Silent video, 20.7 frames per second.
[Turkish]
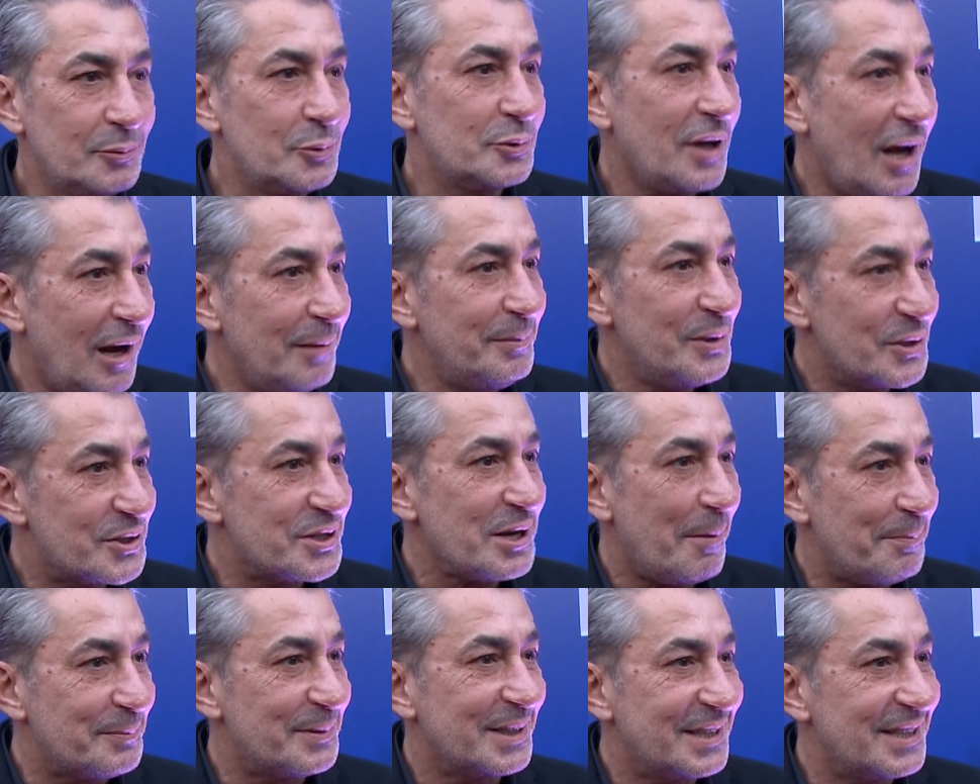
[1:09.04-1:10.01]
güzel bir iş
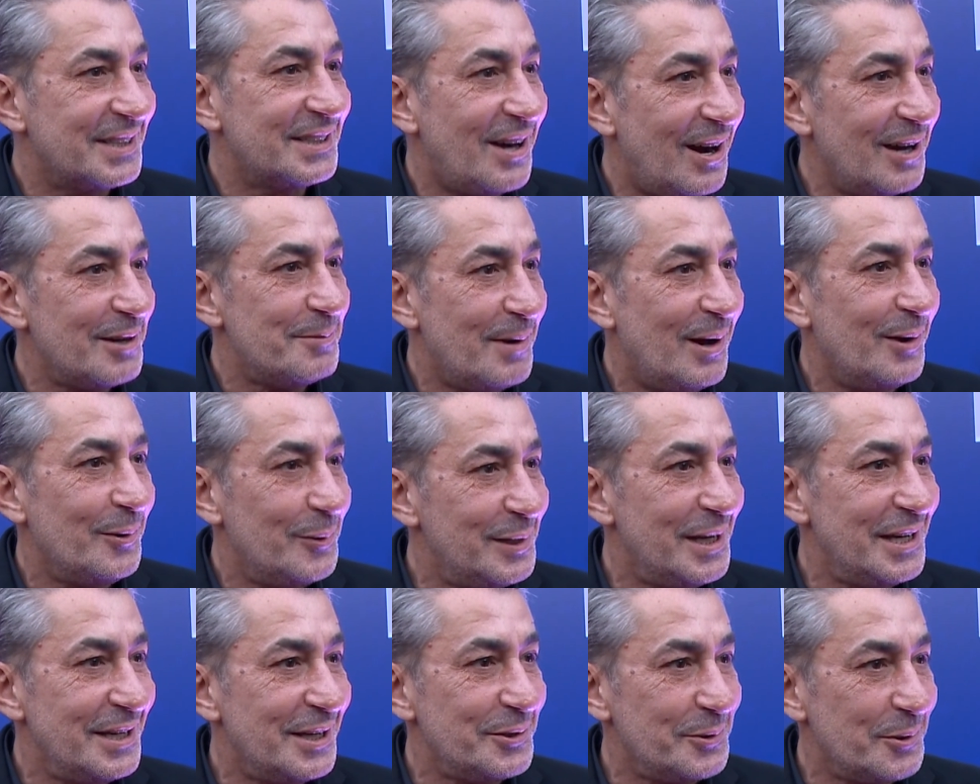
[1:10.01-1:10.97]
yaptık galiba,
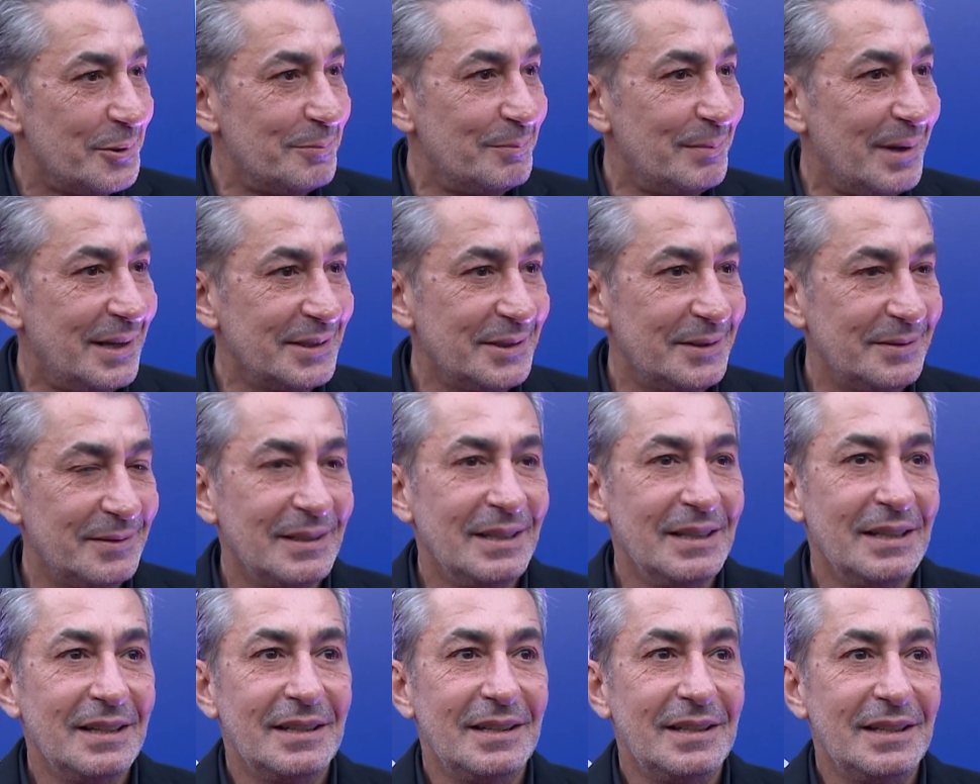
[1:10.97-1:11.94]
öyle inanıyorum ben
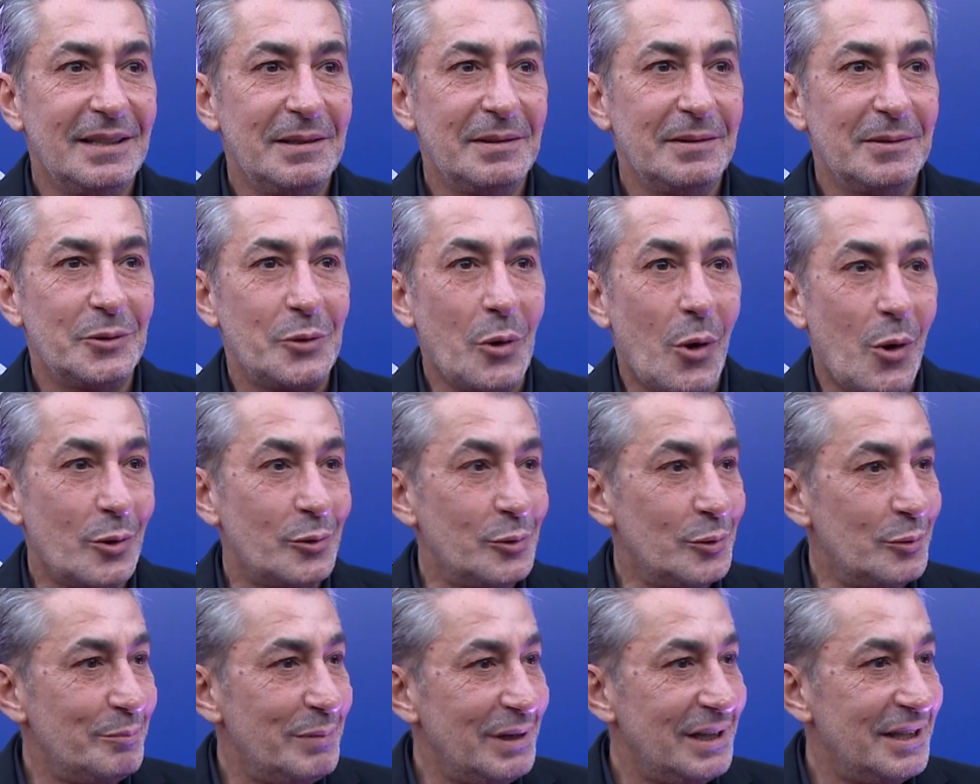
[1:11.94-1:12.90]
e,
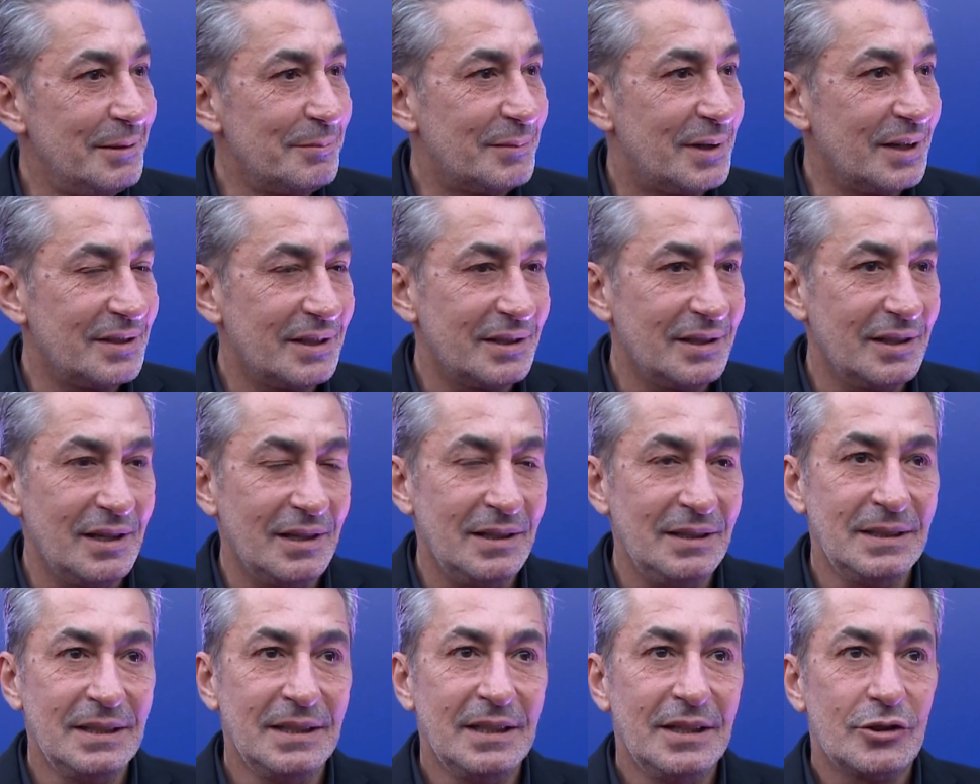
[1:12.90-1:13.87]
gördüğüm, bildiğim kadarıyla
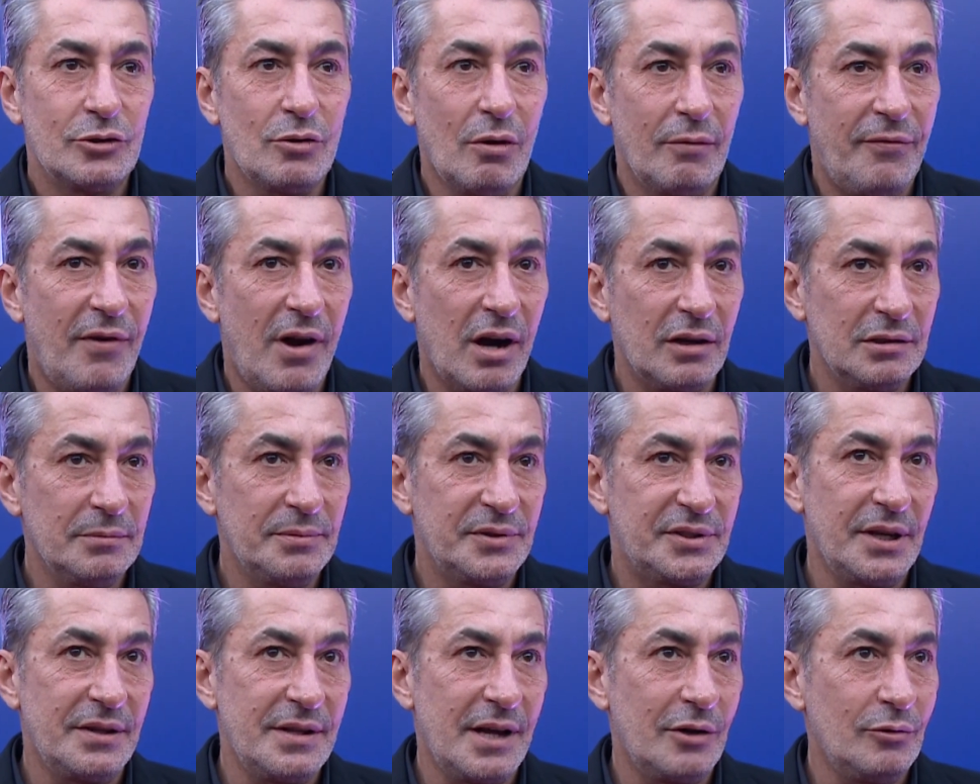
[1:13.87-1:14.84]
çok farklı bir
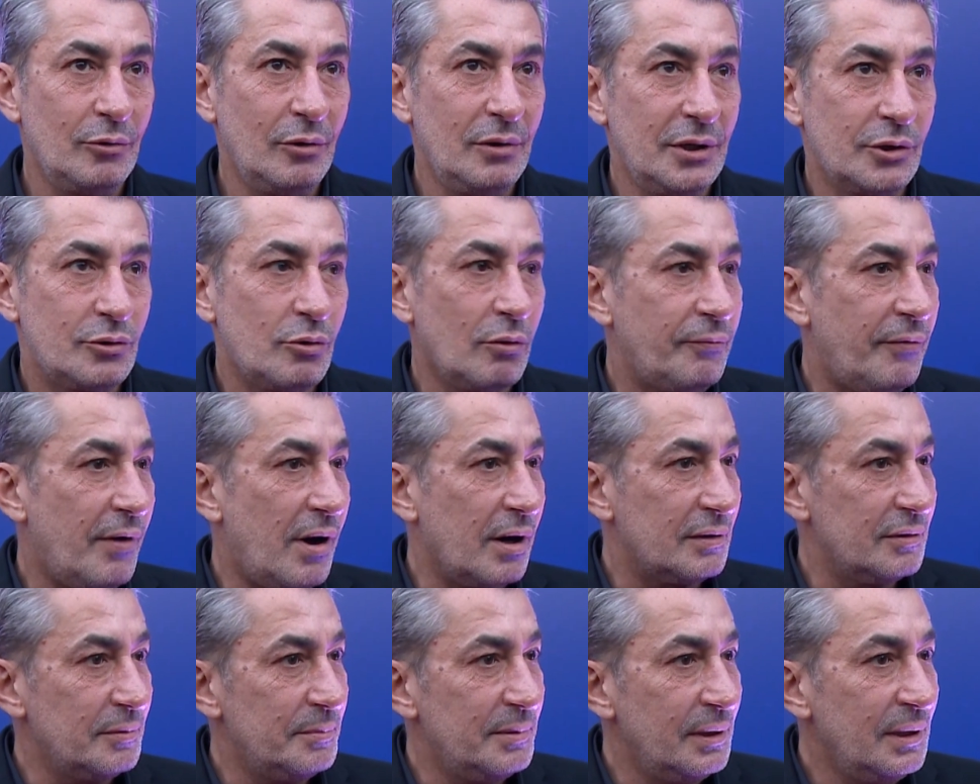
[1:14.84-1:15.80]
senaryoyla, çok
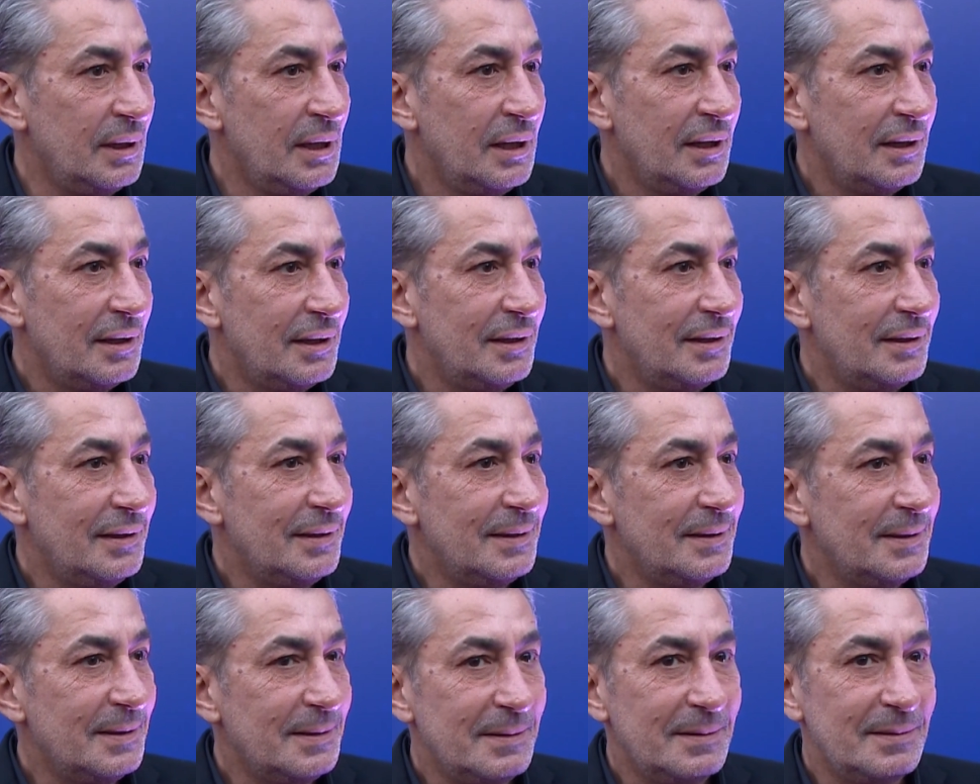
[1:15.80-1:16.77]
farklı bir e,
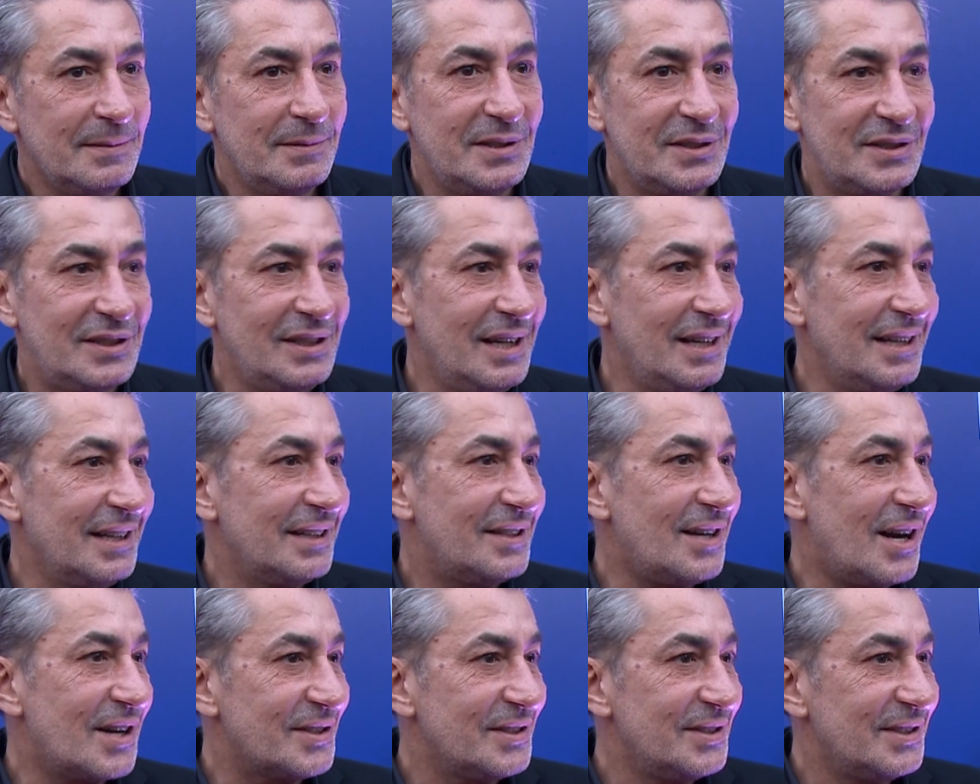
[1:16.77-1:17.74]
diziyle
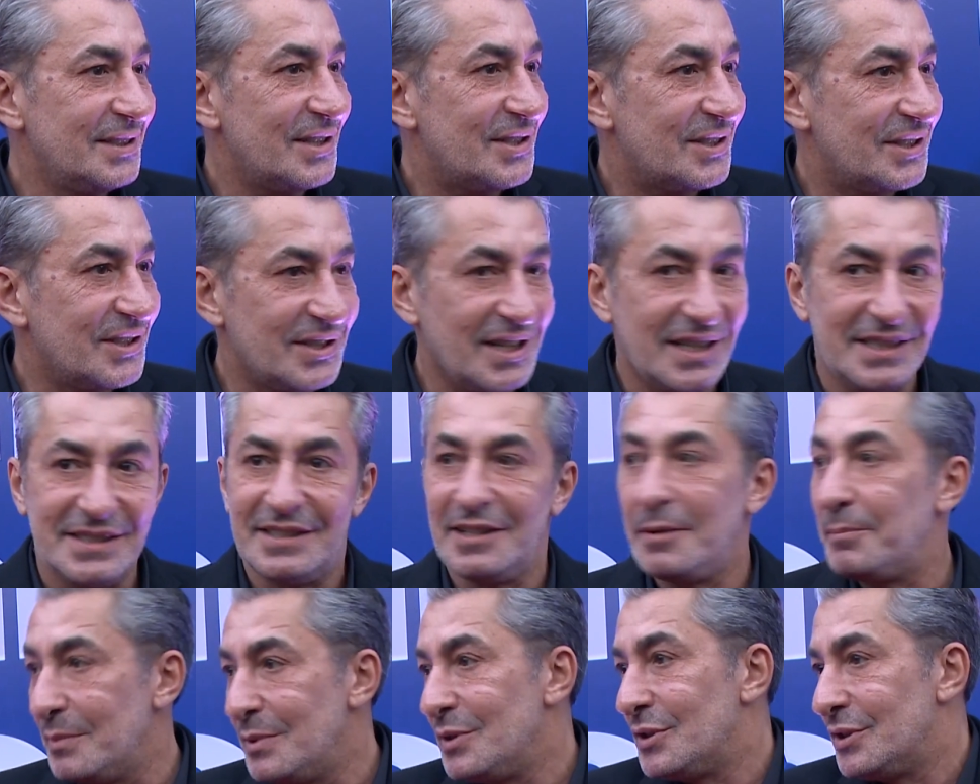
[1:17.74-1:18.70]
karşınıza çıkacağız
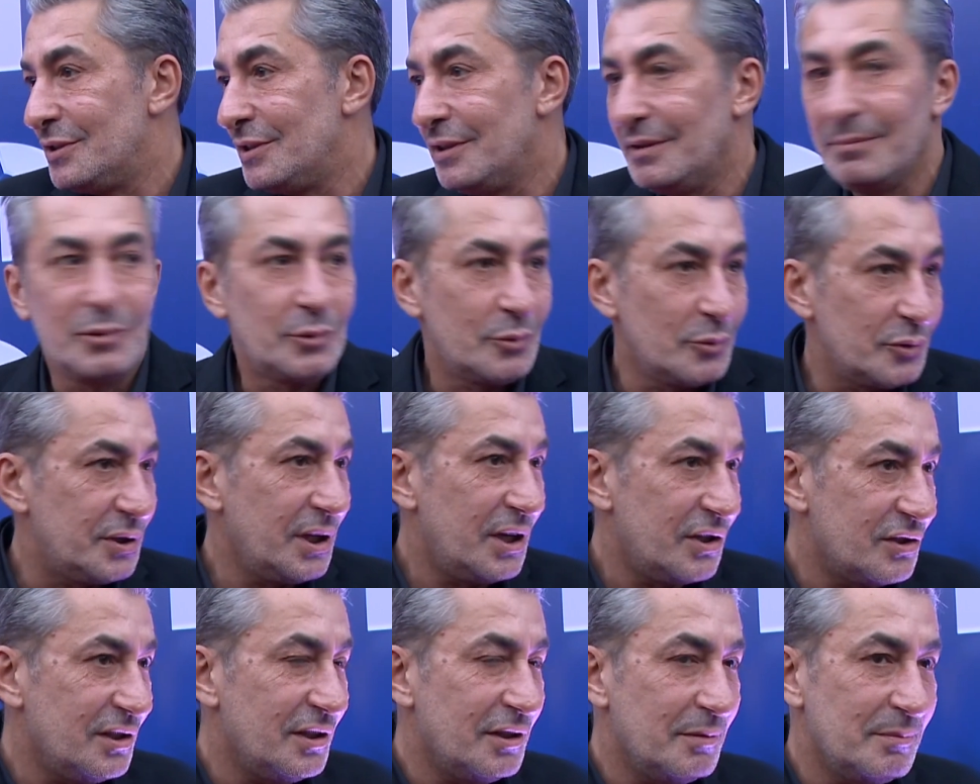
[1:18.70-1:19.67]
hepinizin, bütün
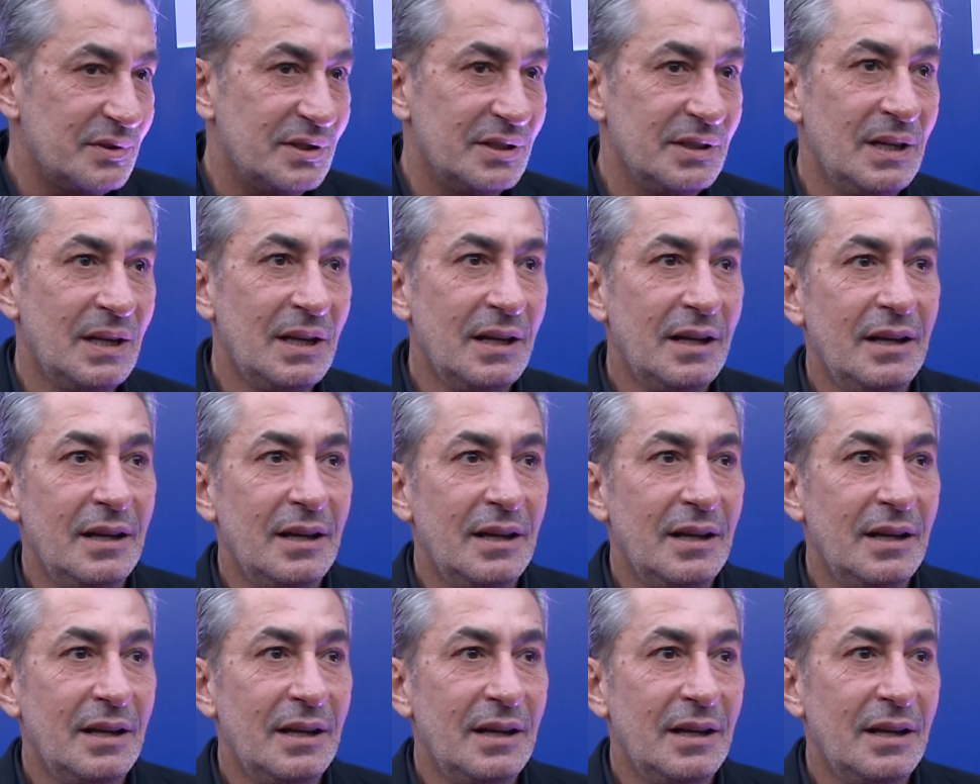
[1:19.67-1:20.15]
seyircilerimizin.